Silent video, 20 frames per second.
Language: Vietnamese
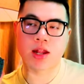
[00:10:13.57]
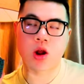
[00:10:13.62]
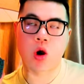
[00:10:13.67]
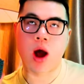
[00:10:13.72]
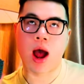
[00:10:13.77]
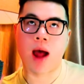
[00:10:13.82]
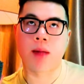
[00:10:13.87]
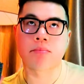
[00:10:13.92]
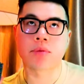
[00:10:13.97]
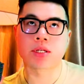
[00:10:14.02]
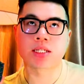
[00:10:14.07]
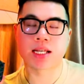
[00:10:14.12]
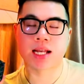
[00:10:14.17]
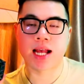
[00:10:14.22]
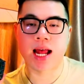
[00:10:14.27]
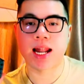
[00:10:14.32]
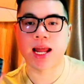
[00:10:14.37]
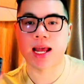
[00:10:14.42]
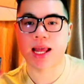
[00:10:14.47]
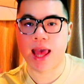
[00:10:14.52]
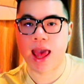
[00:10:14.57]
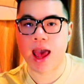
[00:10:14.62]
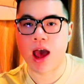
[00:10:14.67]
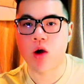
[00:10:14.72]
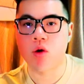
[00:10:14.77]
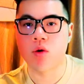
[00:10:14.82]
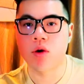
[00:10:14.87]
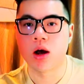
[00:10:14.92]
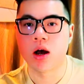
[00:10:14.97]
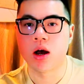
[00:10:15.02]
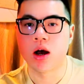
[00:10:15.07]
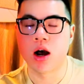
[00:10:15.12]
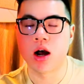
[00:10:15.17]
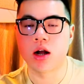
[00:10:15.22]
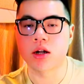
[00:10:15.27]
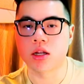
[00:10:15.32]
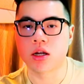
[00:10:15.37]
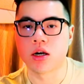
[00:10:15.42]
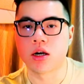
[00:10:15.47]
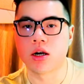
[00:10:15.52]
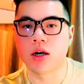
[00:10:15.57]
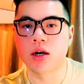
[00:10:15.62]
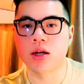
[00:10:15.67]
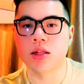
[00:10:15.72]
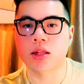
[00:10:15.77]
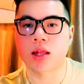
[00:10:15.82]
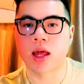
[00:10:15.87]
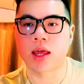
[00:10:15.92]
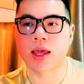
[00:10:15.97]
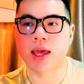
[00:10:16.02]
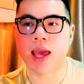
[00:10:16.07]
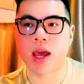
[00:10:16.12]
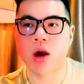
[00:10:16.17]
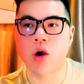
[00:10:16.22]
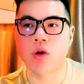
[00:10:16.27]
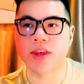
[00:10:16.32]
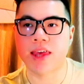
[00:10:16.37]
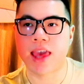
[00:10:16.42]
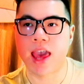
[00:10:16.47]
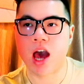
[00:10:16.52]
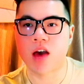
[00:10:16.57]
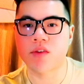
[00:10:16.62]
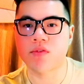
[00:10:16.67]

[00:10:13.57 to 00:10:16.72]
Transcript: độ ẩm nó sẽ khá là cao hơn nữa thì các ngôi nhà